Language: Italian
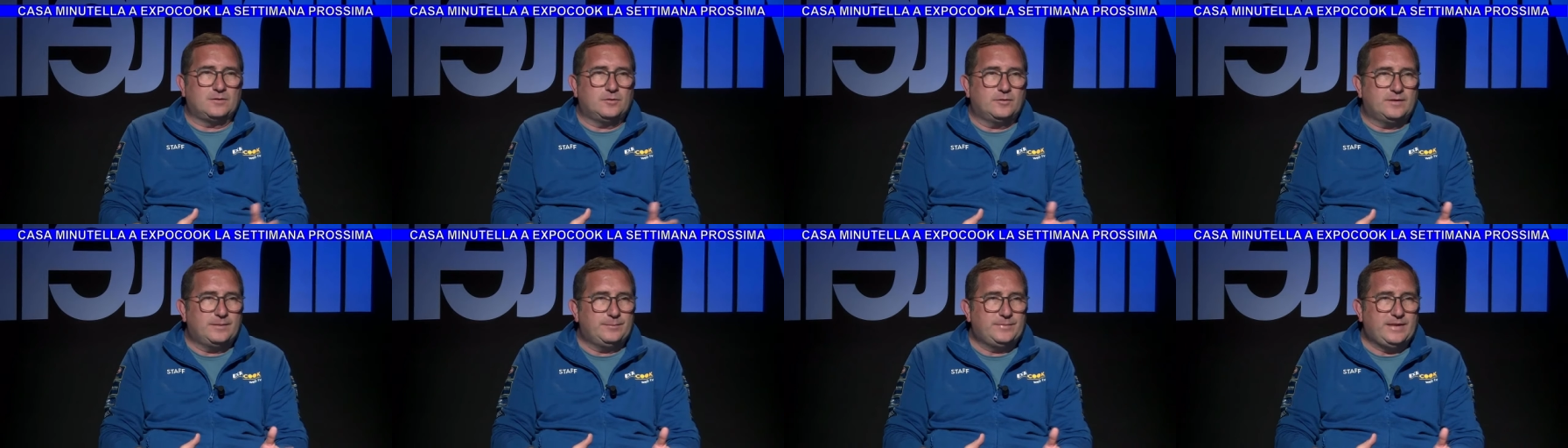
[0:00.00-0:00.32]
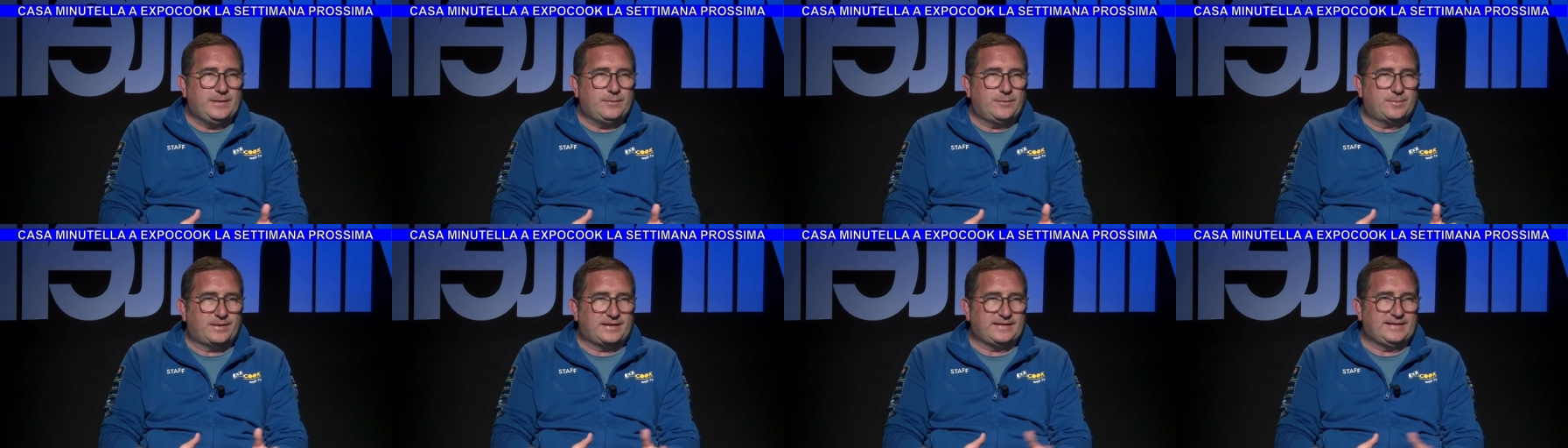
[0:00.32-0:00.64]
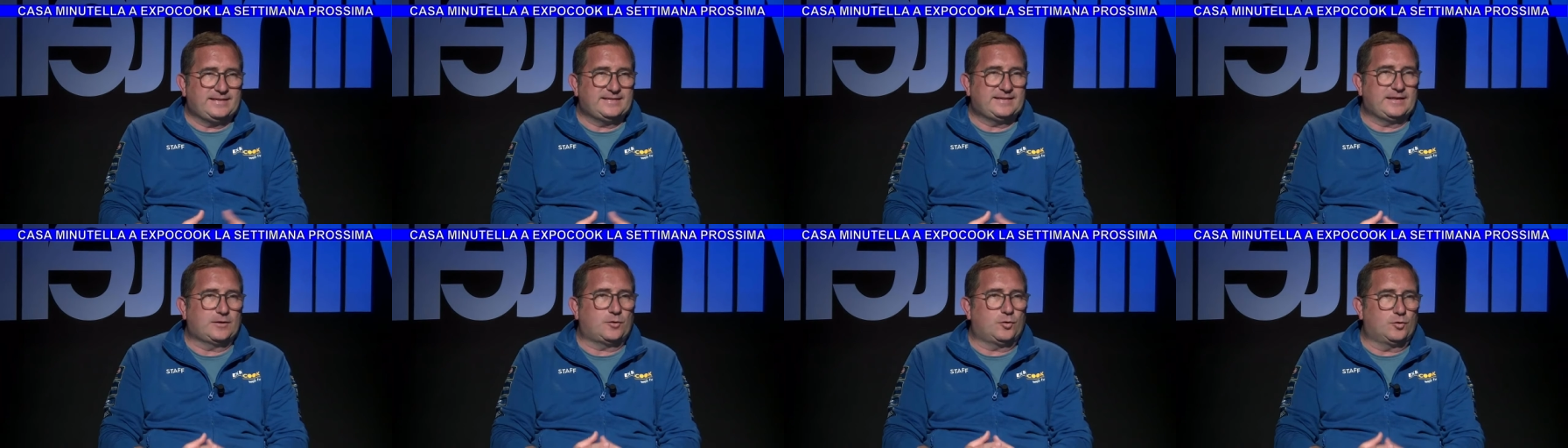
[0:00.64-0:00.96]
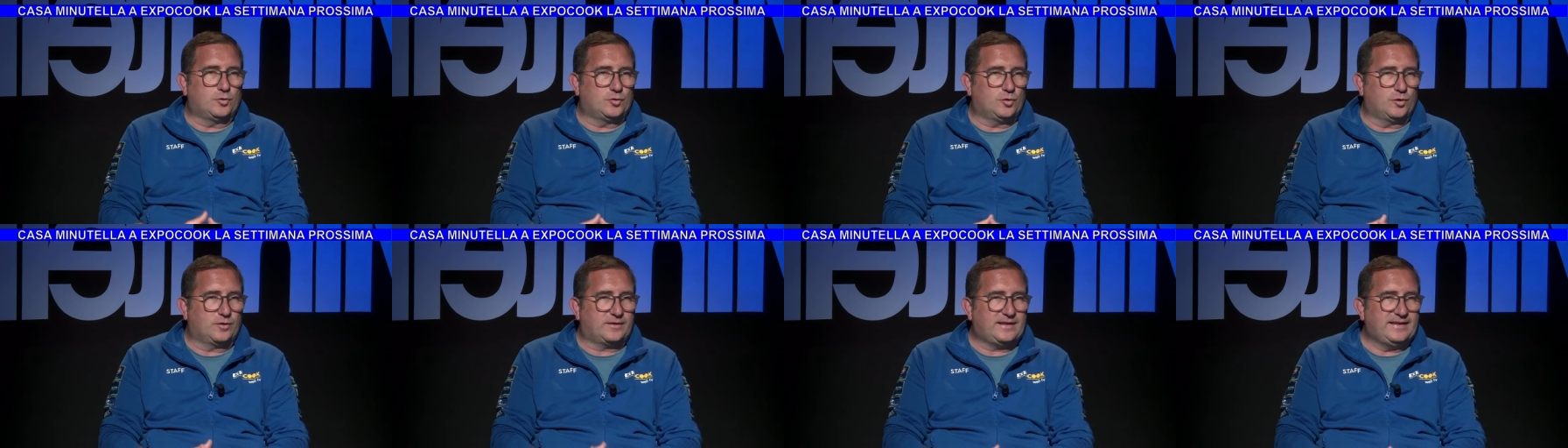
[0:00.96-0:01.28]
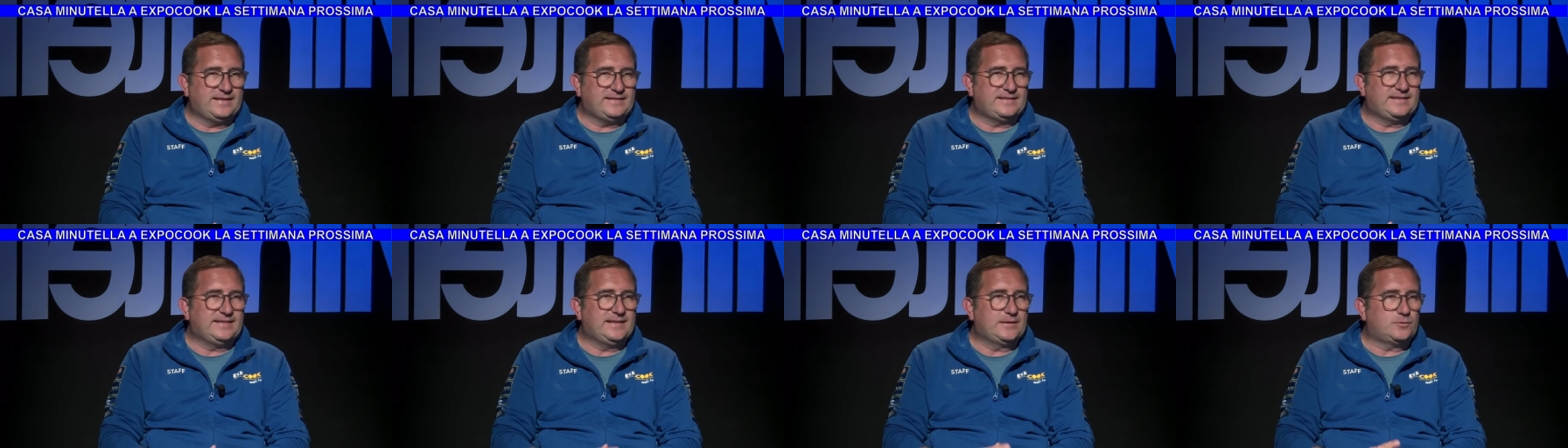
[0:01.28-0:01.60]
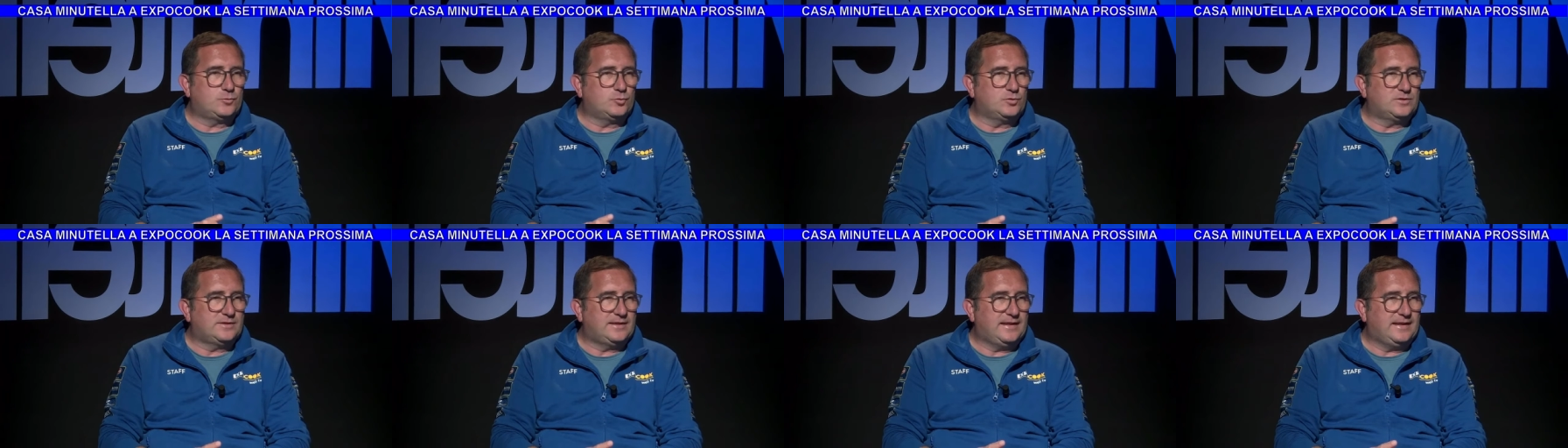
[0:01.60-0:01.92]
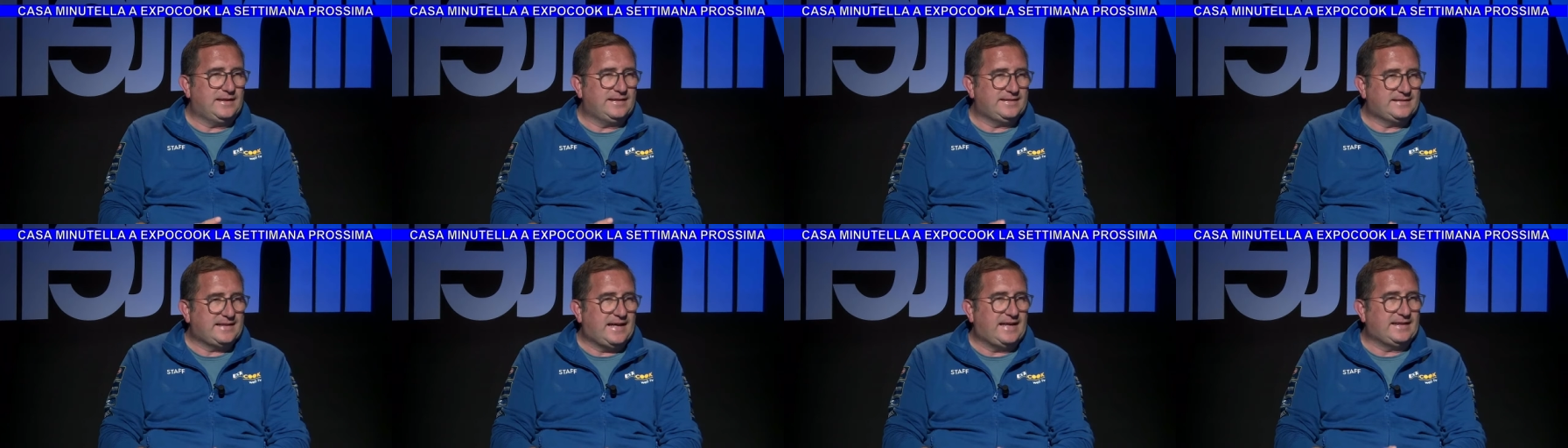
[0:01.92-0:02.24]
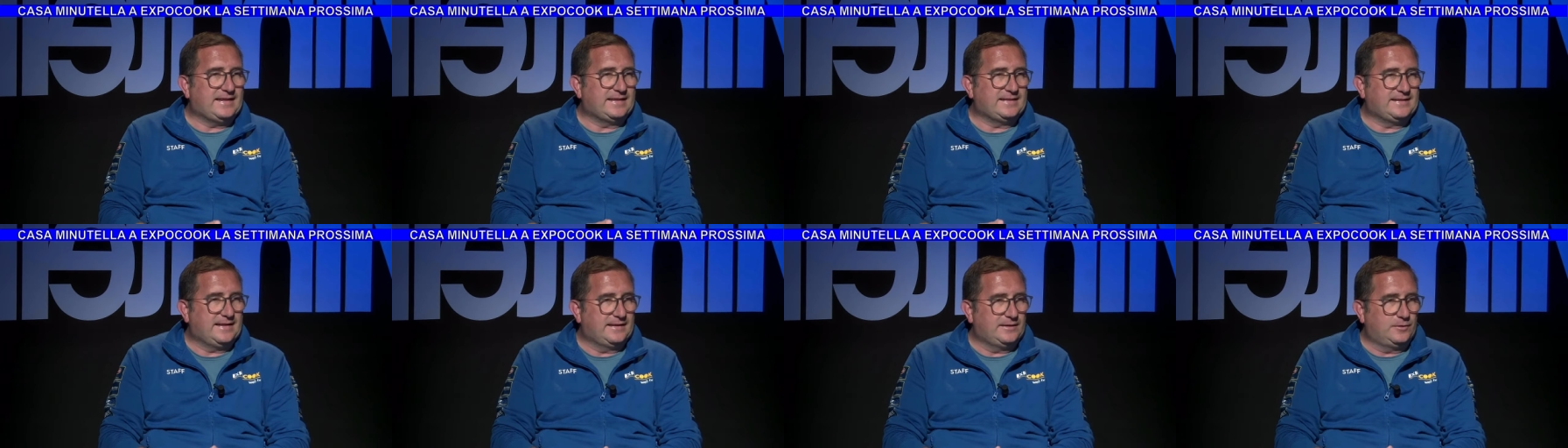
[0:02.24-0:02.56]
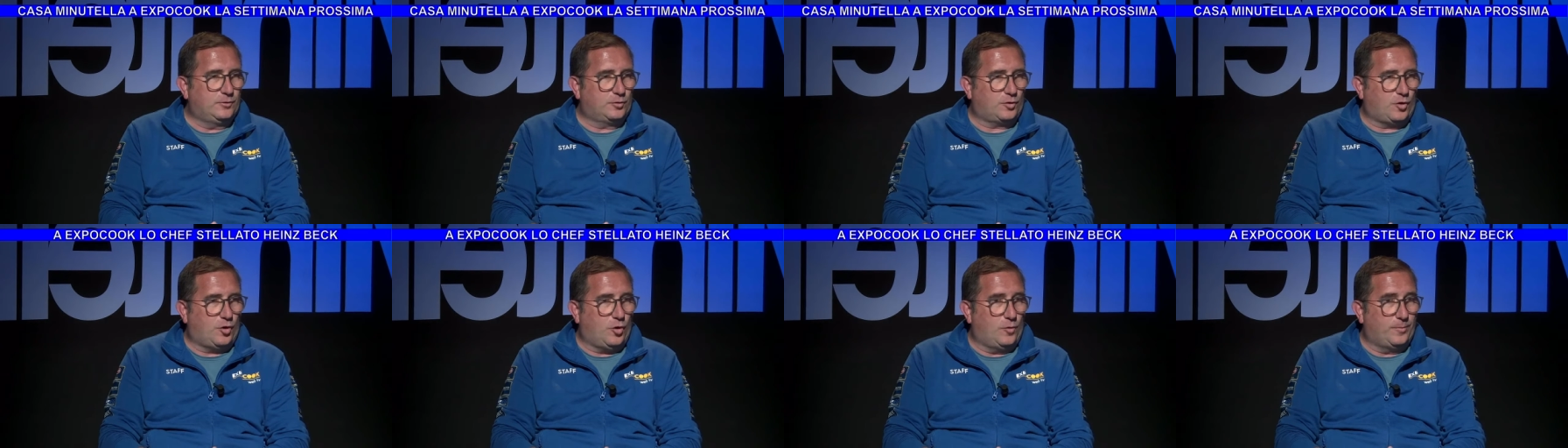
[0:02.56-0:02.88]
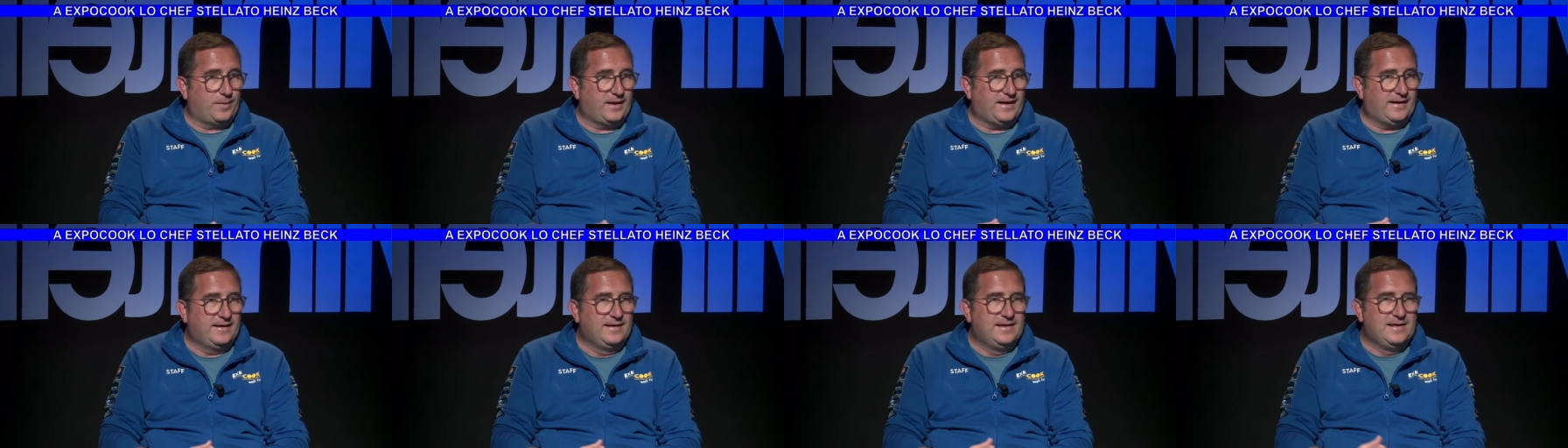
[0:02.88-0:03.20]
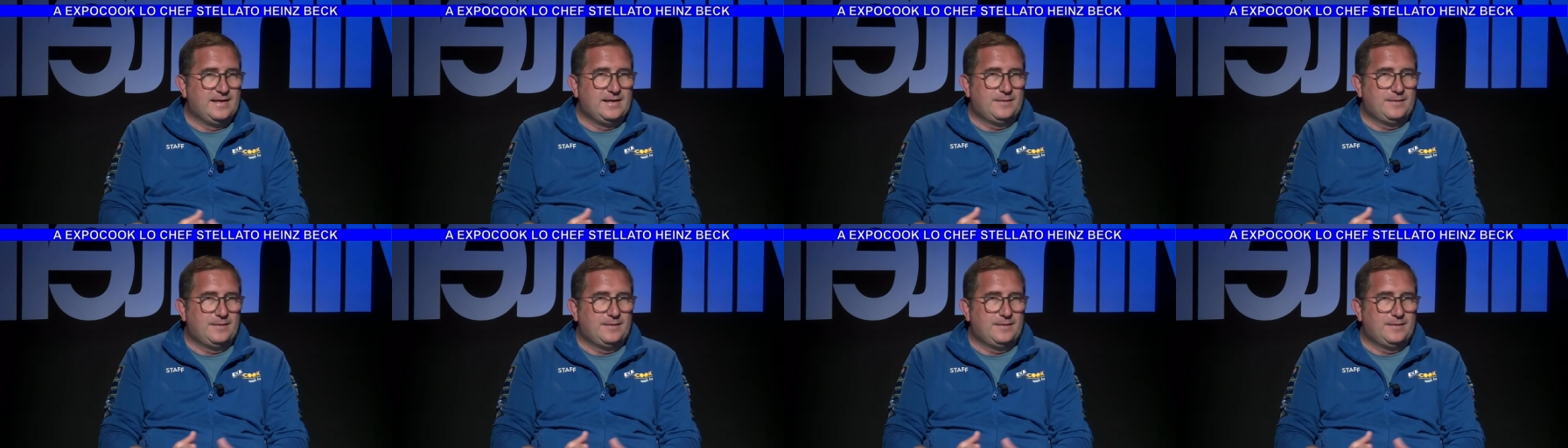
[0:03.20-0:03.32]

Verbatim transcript: dove abbiamo praticamente concorrenti da tutta Italia e dall'Europa,